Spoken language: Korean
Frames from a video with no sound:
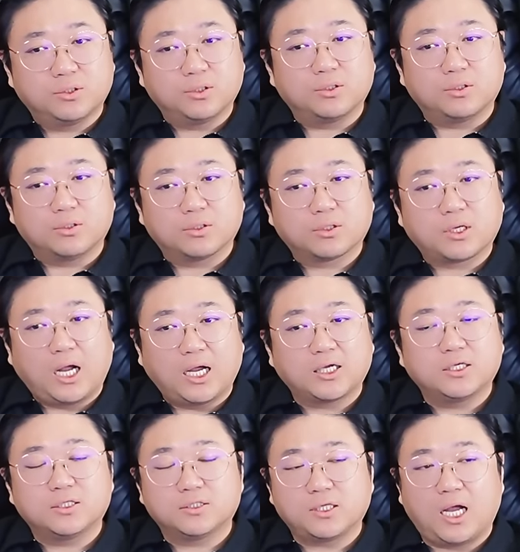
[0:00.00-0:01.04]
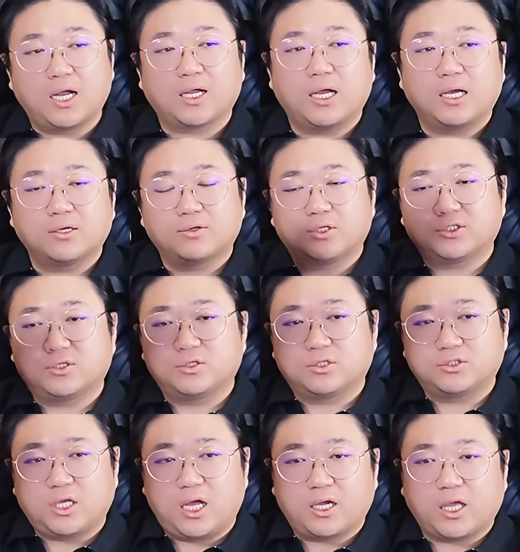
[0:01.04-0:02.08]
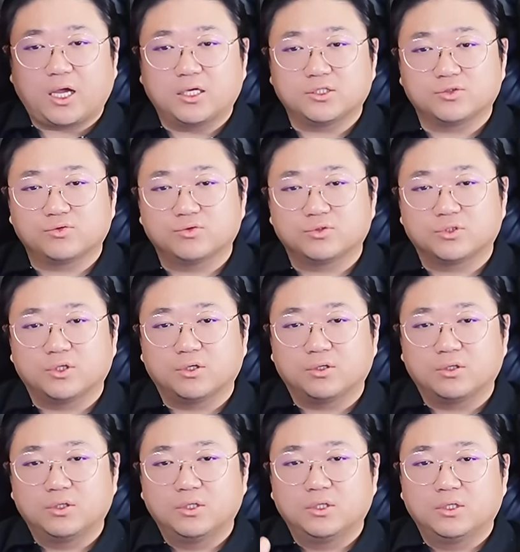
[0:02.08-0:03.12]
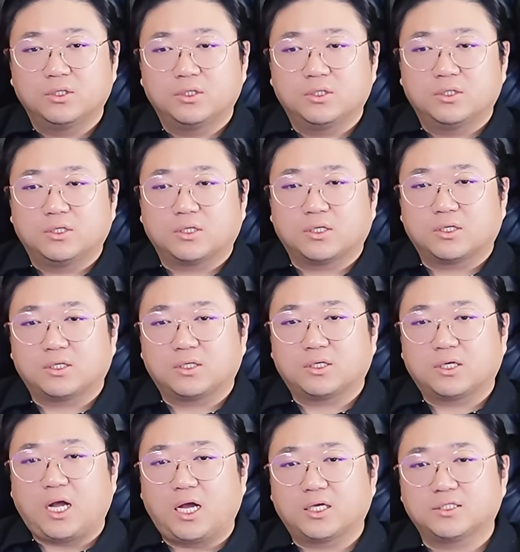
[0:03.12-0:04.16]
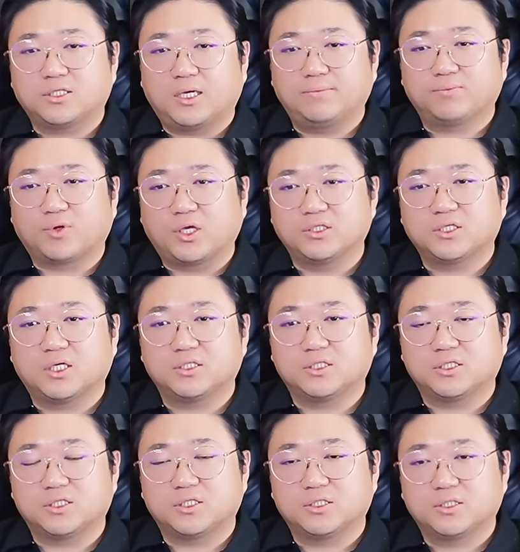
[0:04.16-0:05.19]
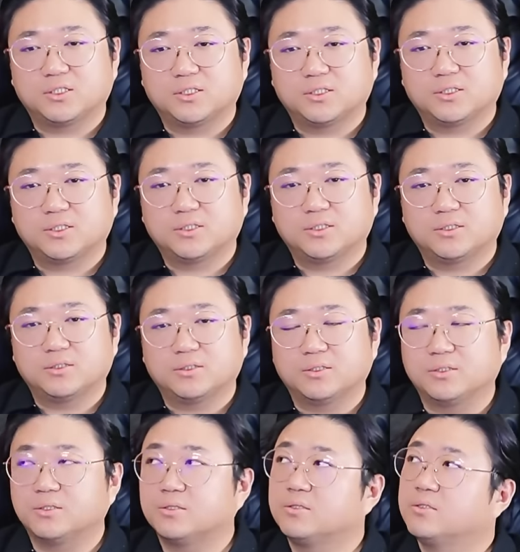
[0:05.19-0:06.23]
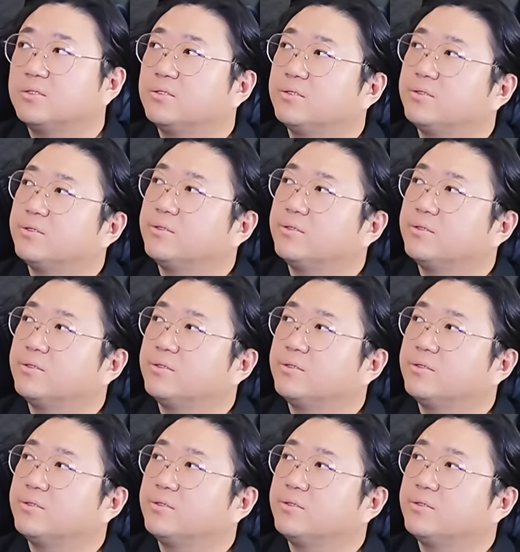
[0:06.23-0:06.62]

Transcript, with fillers: 어, 강이 한강에서 이렇게 딱 해가지고 저 강이 참 괜찮지. 어.